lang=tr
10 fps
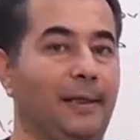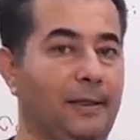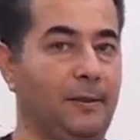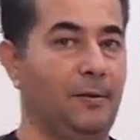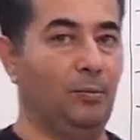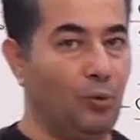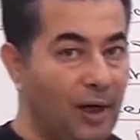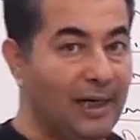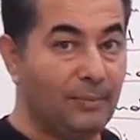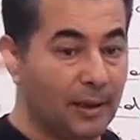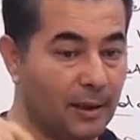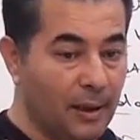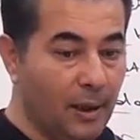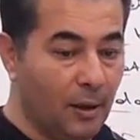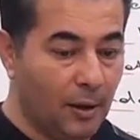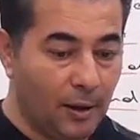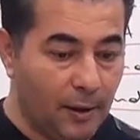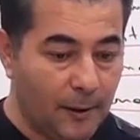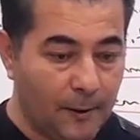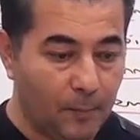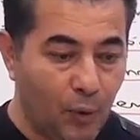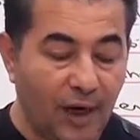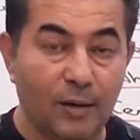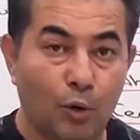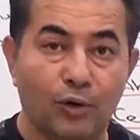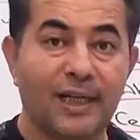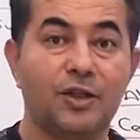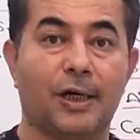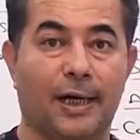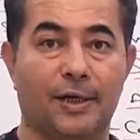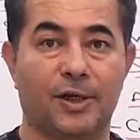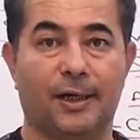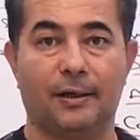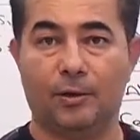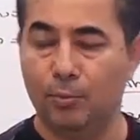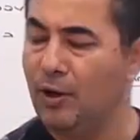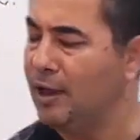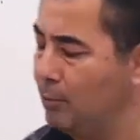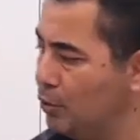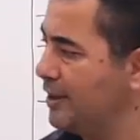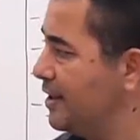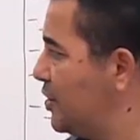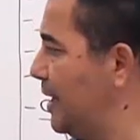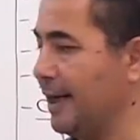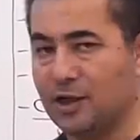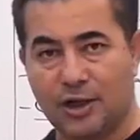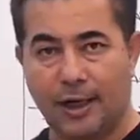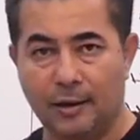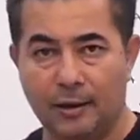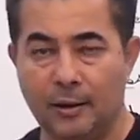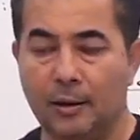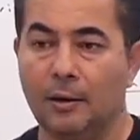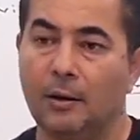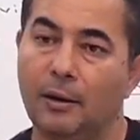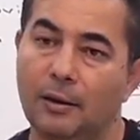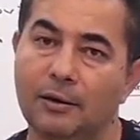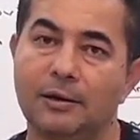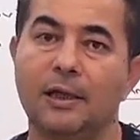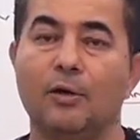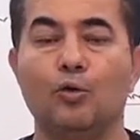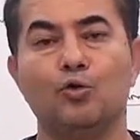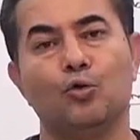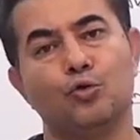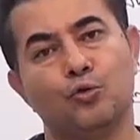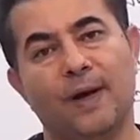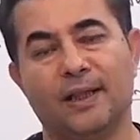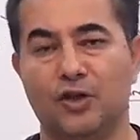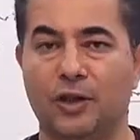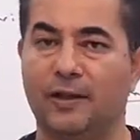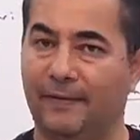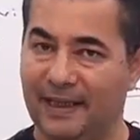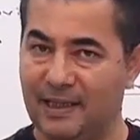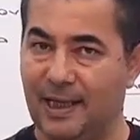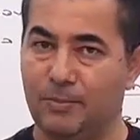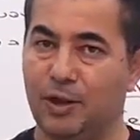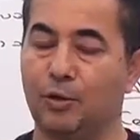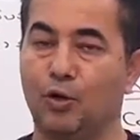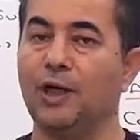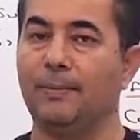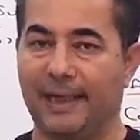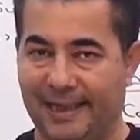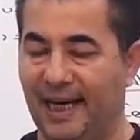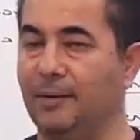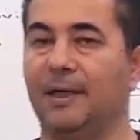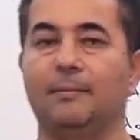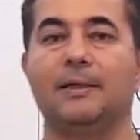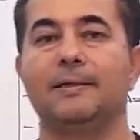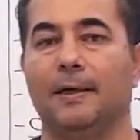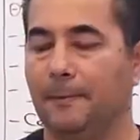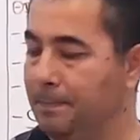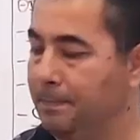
nedir? Bu akımın e, bu akım ortaya çıkaran şey nedir? Bu akım ortaya çıkaran şey e, işte Osmanlıcılığın ve İslamcılığın önemini kaybetmesi.